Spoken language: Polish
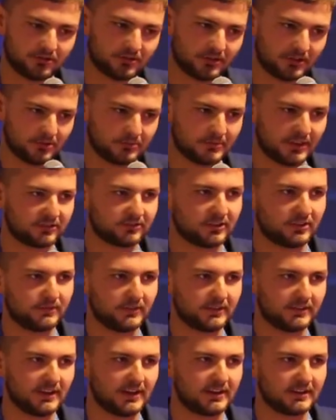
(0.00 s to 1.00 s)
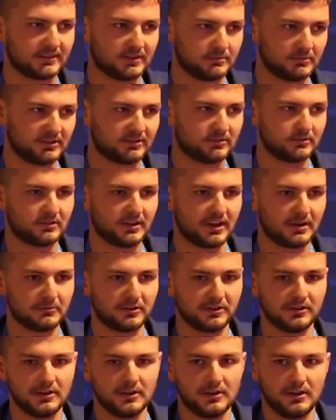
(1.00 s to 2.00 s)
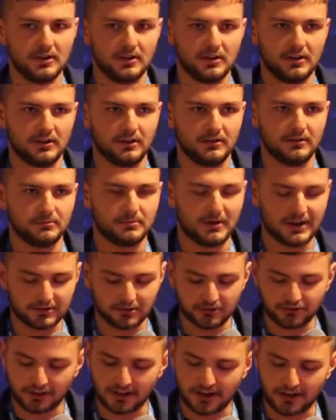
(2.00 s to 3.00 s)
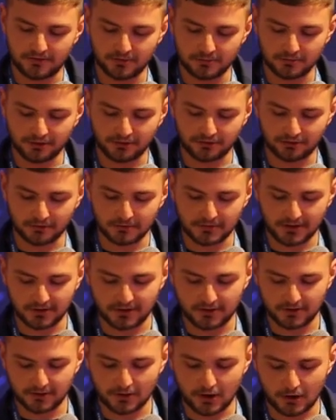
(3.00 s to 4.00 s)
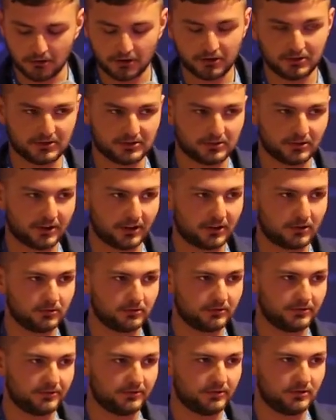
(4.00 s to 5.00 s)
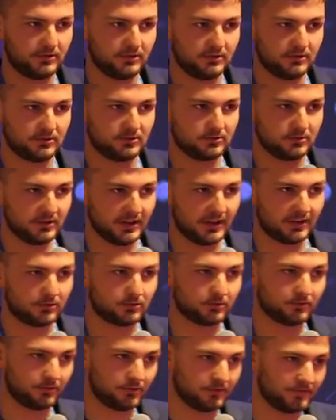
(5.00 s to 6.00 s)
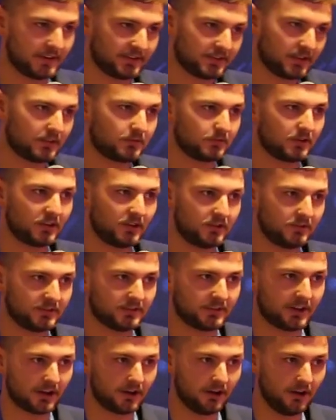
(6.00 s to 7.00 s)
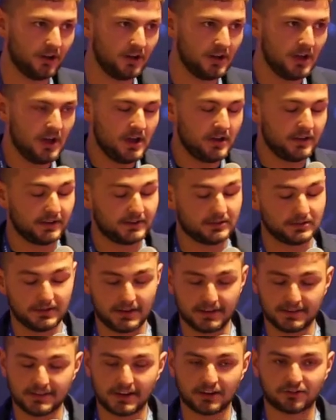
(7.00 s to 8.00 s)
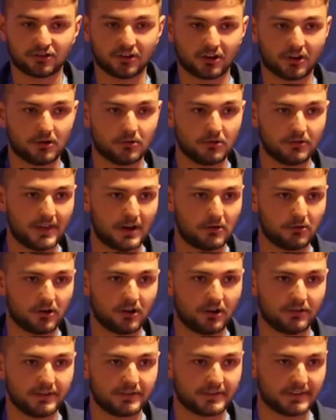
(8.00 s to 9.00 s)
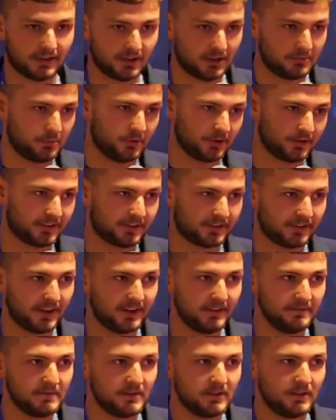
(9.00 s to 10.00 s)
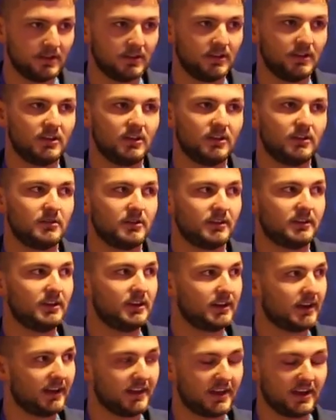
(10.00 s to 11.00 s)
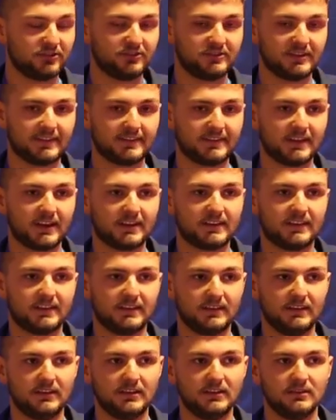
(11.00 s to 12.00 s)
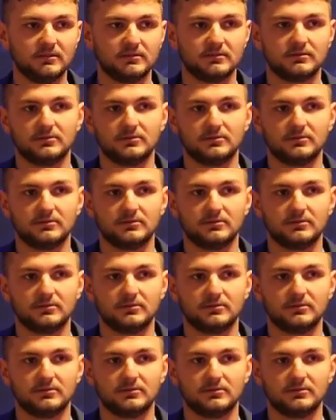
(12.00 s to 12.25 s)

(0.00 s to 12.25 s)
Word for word: które są także związane z tymi studiami. Bardzo ciekawą rzeczą jest koło historyków, studentów Uniwersytetu Jagiellońskiego. Jest to najstarsze koło naukowe w całej Polsce. Kilkanaście sekcji,